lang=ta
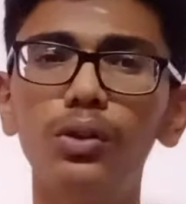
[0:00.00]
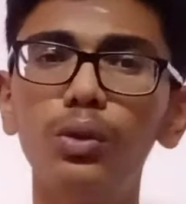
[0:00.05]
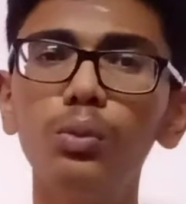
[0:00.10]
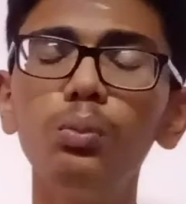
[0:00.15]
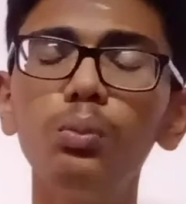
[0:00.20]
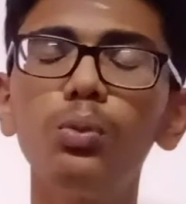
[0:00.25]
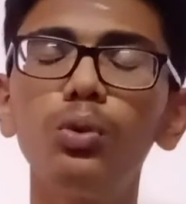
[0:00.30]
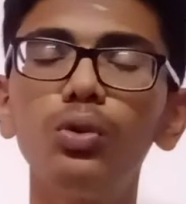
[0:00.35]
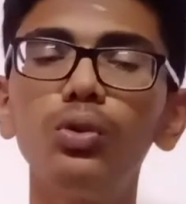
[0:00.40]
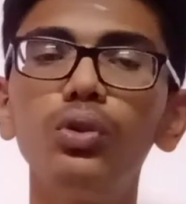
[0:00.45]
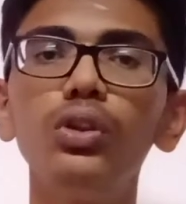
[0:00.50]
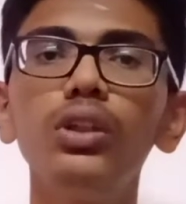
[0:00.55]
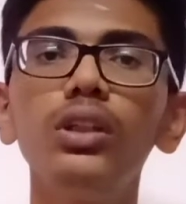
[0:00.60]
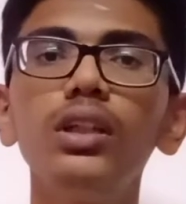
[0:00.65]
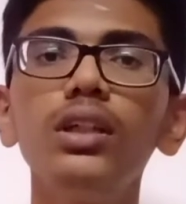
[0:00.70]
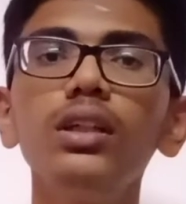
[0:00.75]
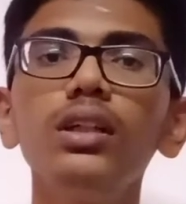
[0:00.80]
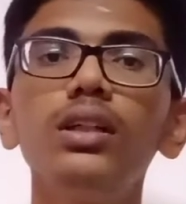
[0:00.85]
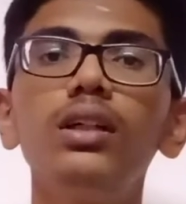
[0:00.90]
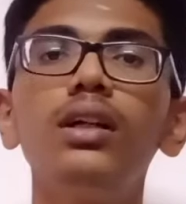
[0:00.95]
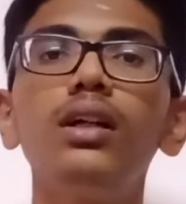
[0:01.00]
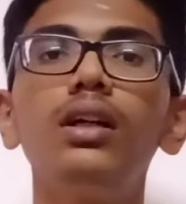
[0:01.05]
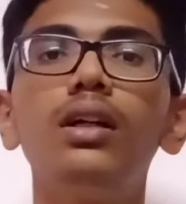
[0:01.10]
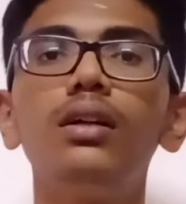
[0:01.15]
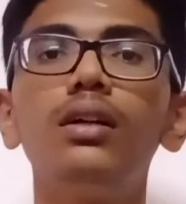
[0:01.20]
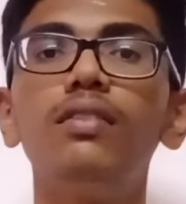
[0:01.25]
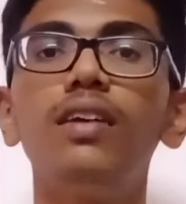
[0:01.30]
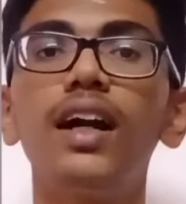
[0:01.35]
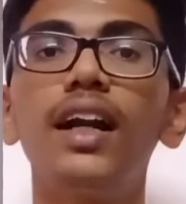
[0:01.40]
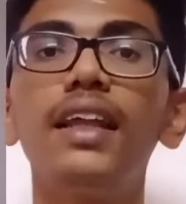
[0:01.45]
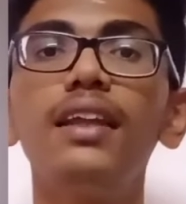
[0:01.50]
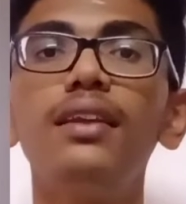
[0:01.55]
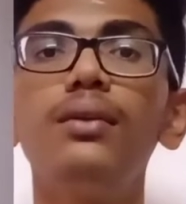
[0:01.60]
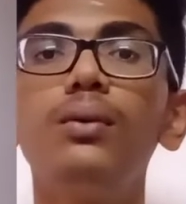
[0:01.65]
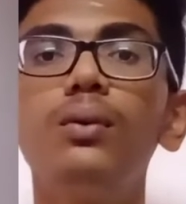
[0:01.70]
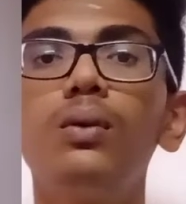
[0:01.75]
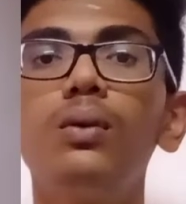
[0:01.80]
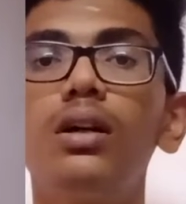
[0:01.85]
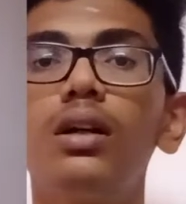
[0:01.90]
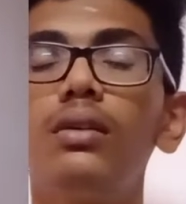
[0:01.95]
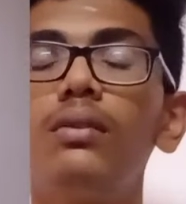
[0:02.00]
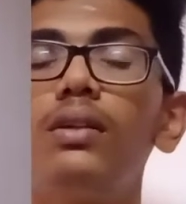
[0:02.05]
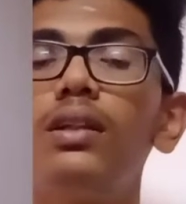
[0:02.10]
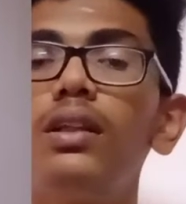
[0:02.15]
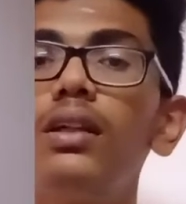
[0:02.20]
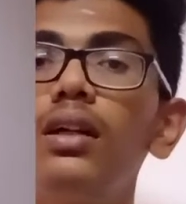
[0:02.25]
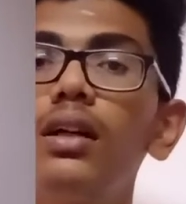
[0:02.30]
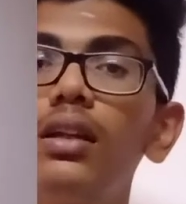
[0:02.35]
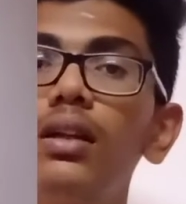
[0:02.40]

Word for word: மற்றும் முதுகு வளைந்து உட்கார்வது